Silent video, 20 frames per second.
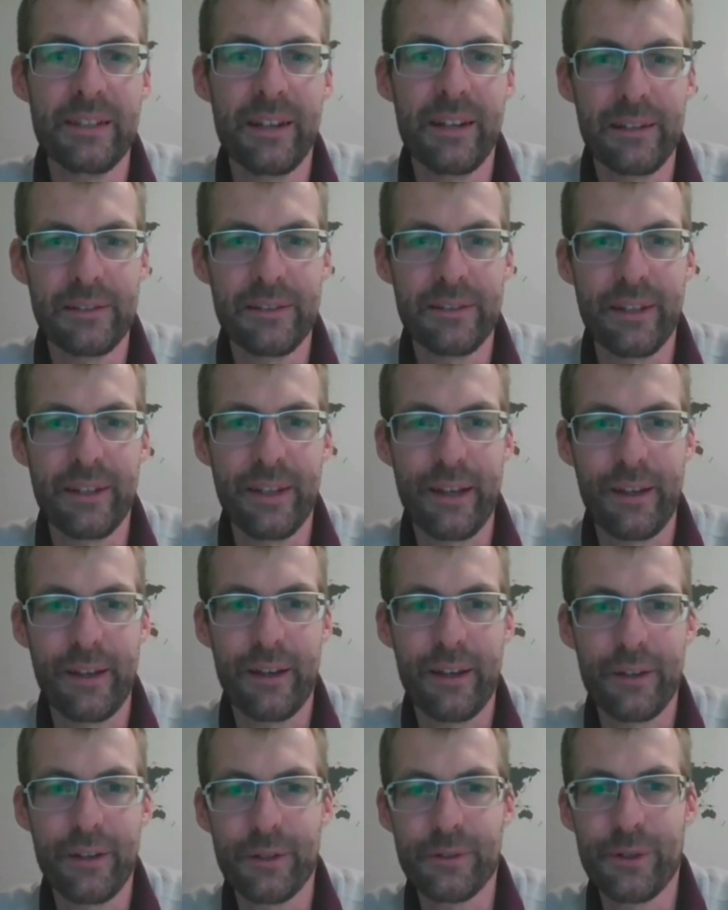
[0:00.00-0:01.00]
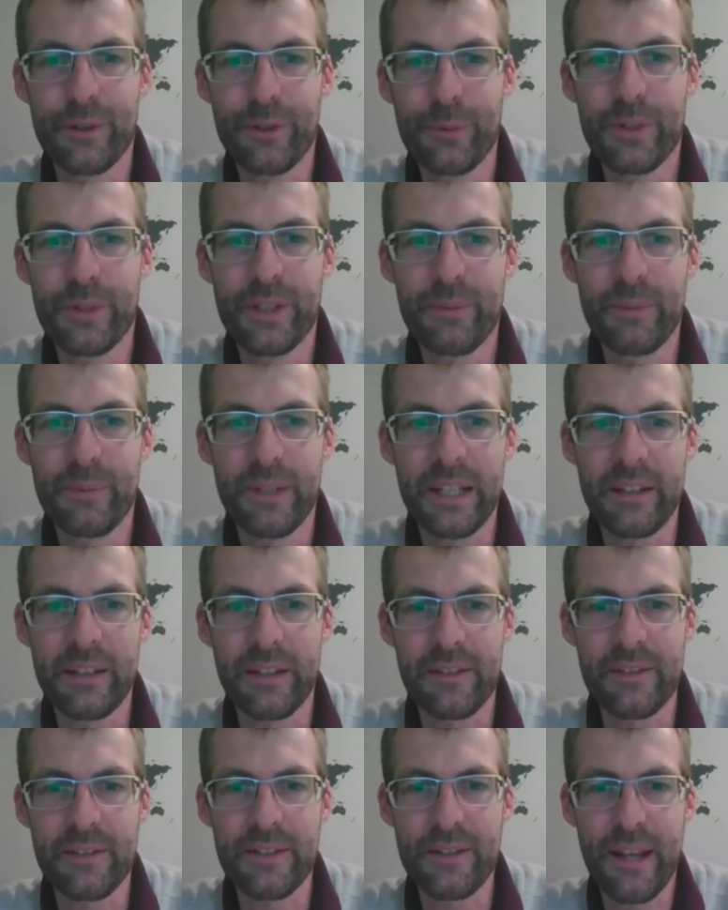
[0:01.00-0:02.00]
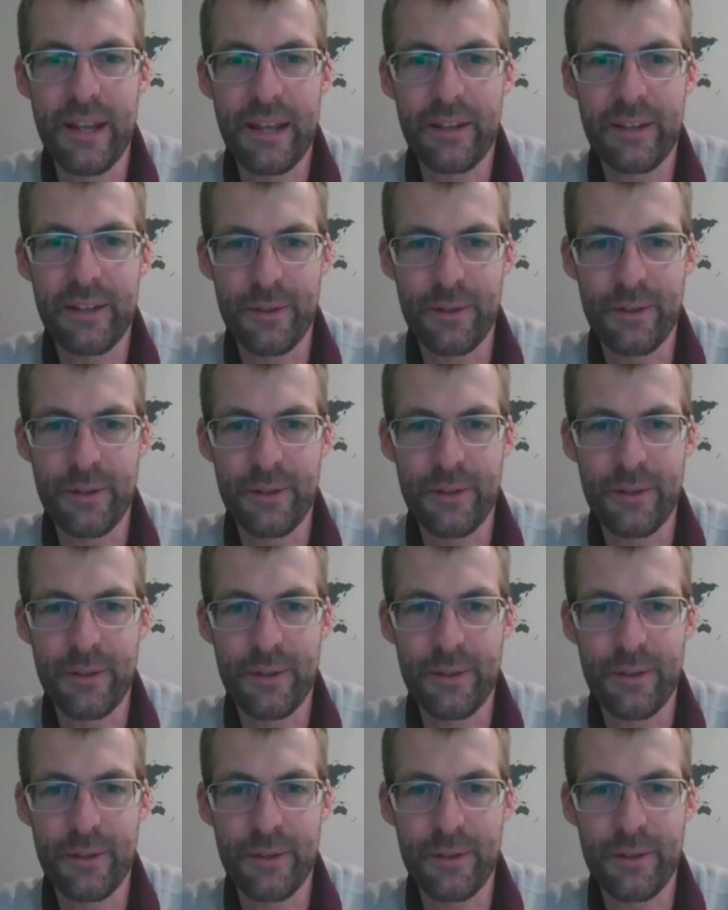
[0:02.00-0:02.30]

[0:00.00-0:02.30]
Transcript: meine Inhalte überbringen konnte.